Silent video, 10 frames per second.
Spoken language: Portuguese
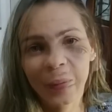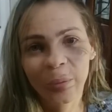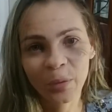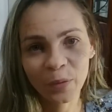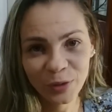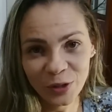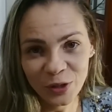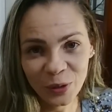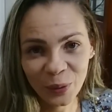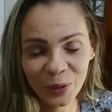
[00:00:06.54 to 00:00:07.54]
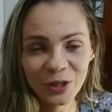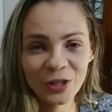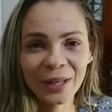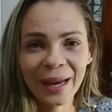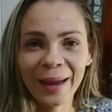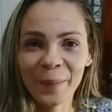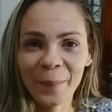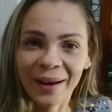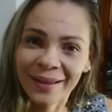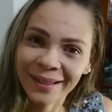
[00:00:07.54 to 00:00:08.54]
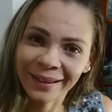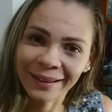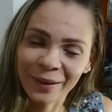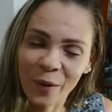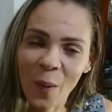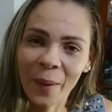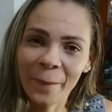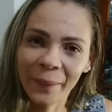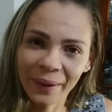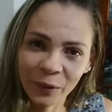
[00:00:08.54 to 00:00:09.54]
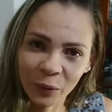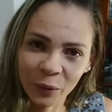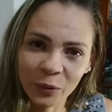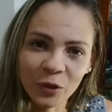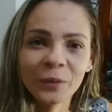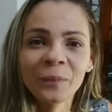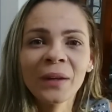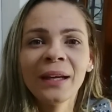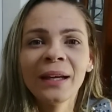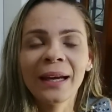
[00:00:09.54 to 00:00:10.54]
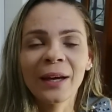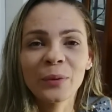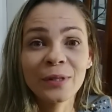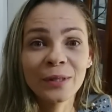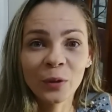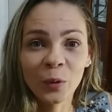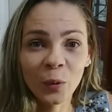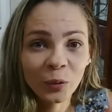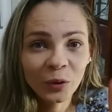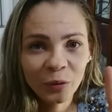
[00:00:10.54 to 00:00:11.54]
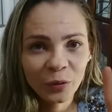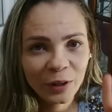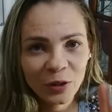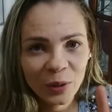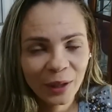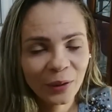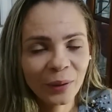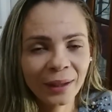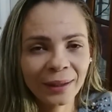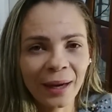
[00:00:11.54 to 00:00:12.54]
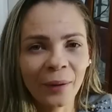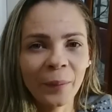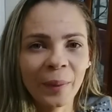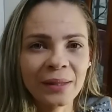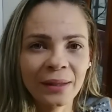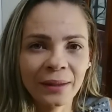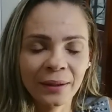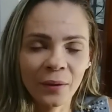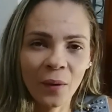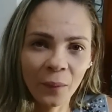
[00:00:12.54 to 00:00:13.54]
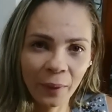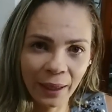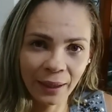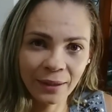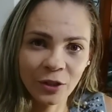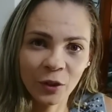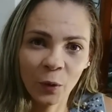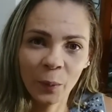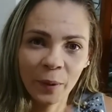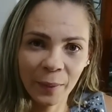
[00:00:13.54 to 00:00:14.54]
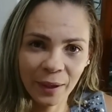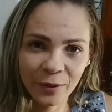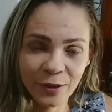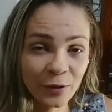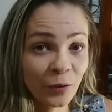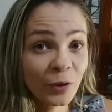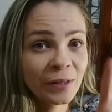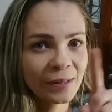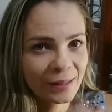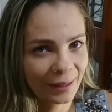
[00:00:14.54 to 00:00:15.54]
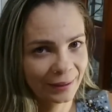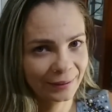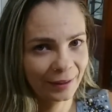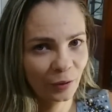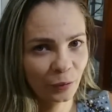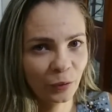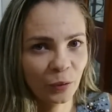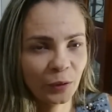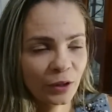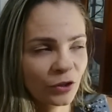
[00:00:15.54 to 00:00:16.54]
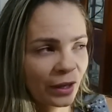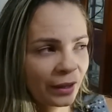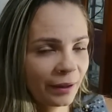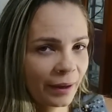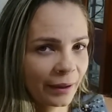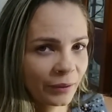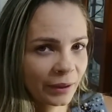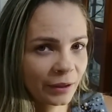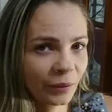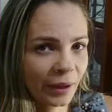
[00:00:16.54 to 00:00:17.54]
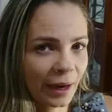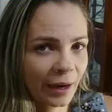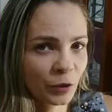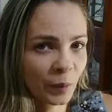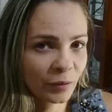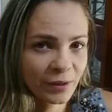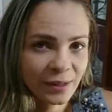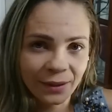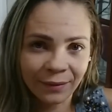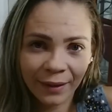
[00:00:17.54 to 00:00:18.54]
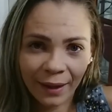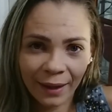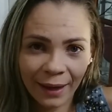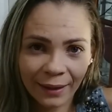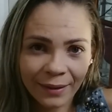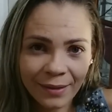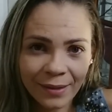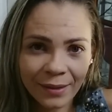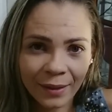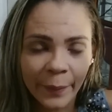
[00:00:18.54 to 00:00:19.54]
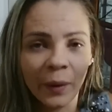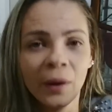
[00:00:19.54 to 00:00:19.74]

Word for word: O vídeo de hoje é em parceria com a Banggood, é o segundo vídeo aqui do canal em parceria com eles. O primeiro, se você ainda não viu, vou deixar linkado aqui no card para você entrar lá aqui em cima